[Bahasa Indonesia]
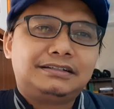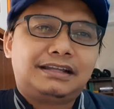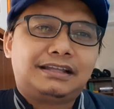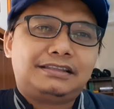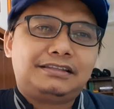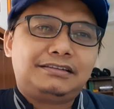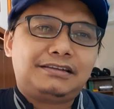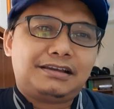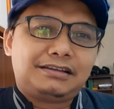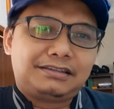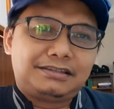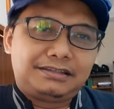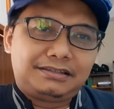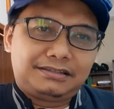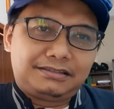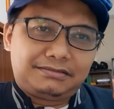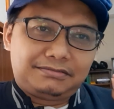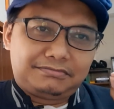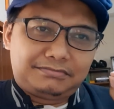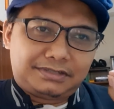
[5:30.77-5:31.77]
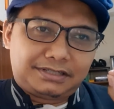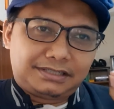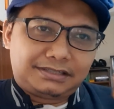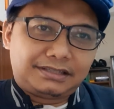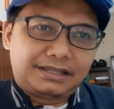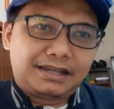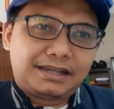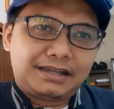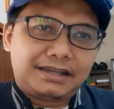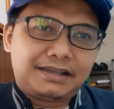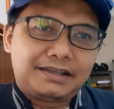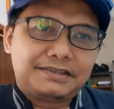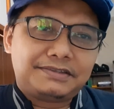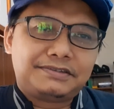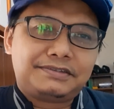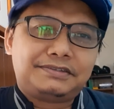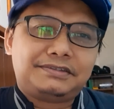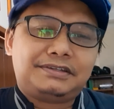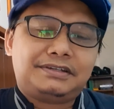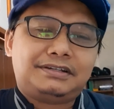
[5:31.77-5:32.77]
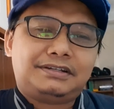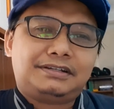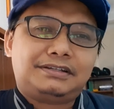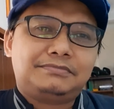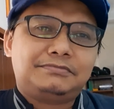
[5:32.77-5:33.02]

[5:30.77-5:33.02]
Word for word: Nanti lagi mengetes, eh,